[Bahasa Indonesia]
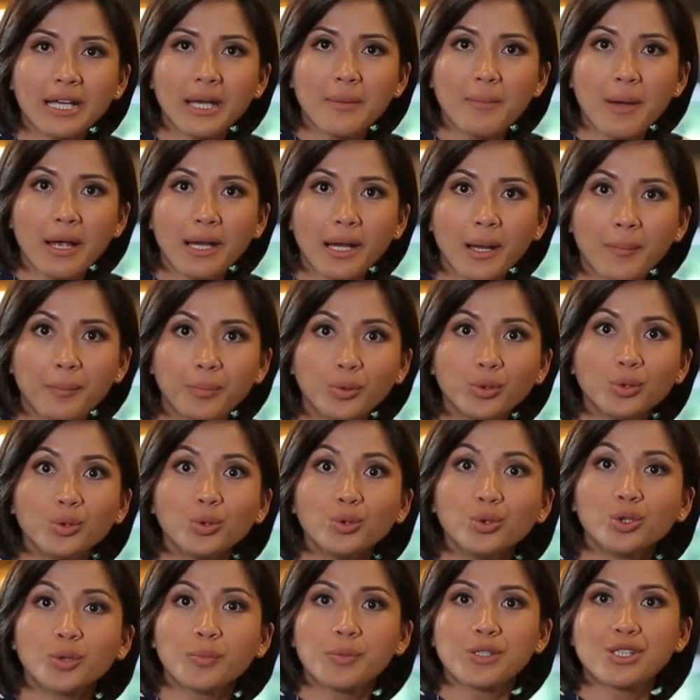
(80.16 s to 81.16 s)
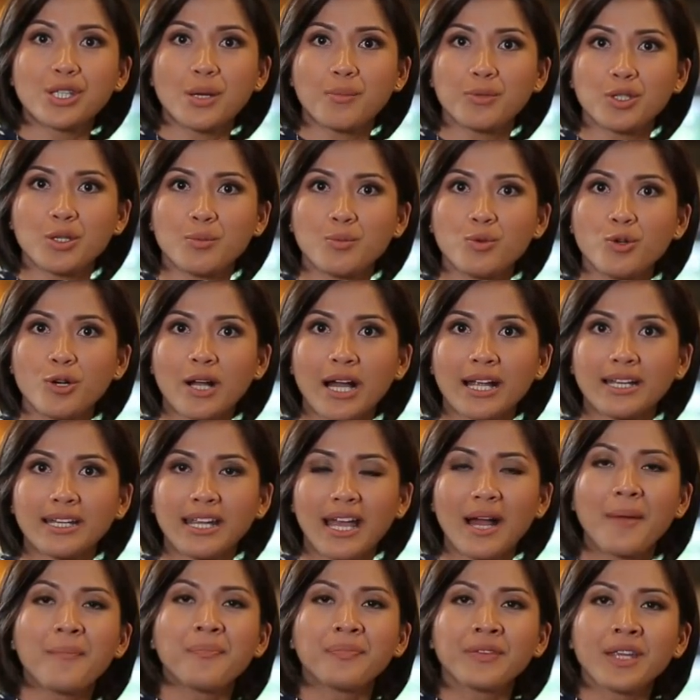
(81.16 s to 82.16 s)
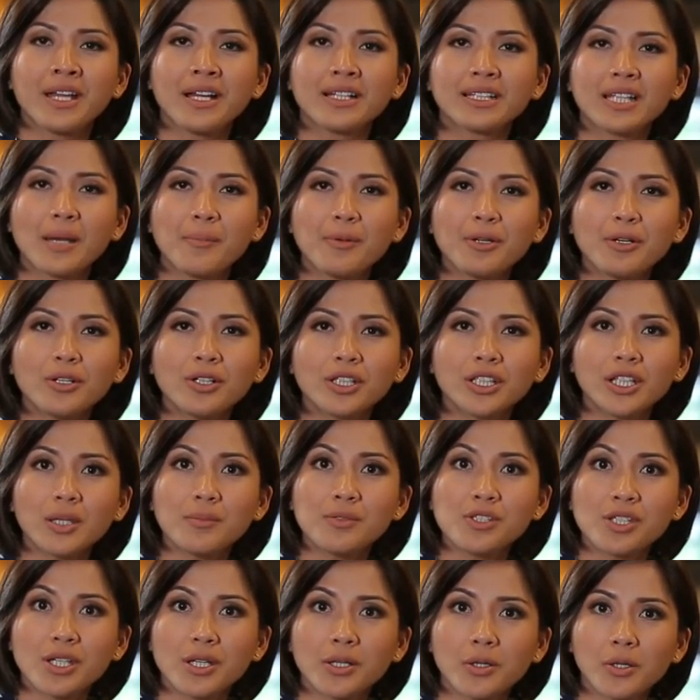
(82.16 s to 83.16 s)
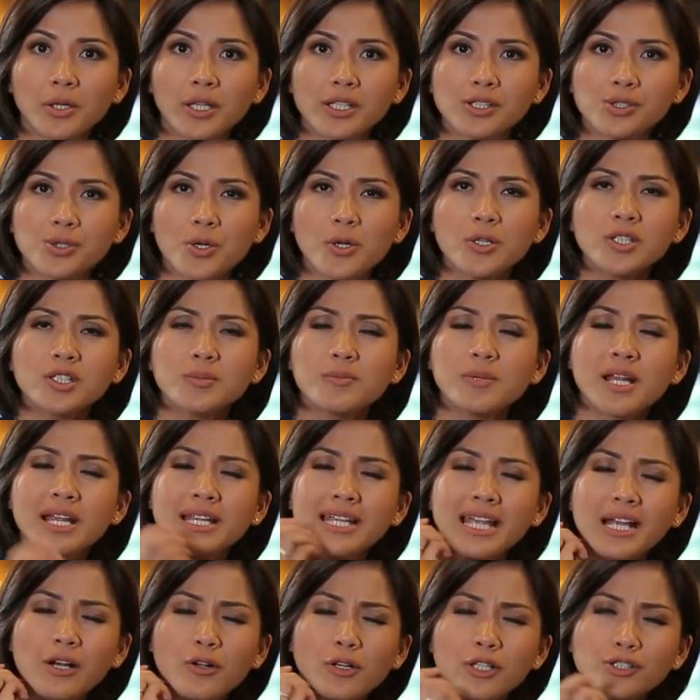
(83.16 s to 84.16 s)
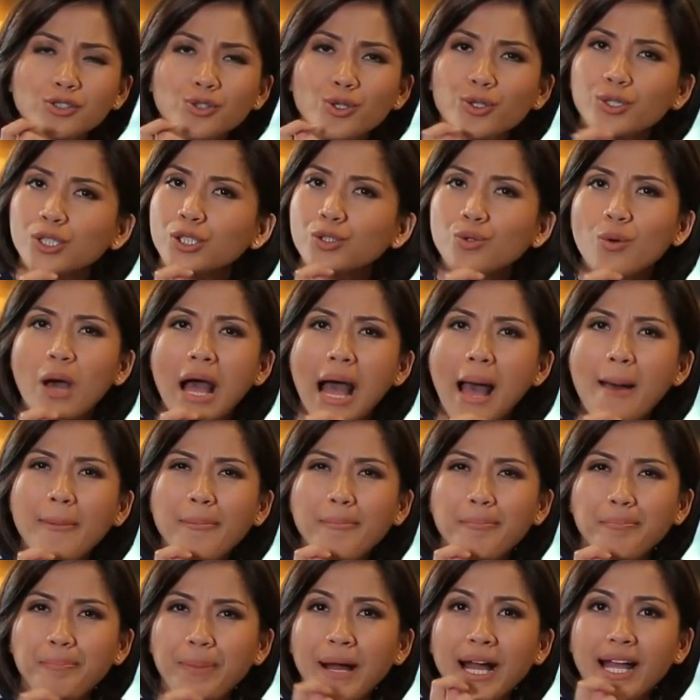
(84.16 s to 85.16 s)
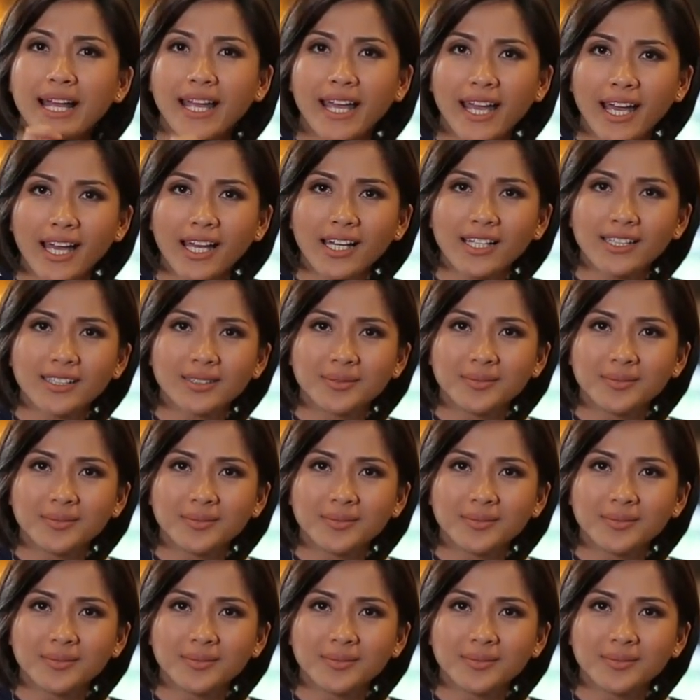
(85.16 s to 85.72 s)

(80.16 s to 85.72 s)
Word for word: bagaimanapun untuk bisa menyembuhkannya. Tapi kalau kita bicara kolesterol, sebenarnya kolesterol itu apa ya?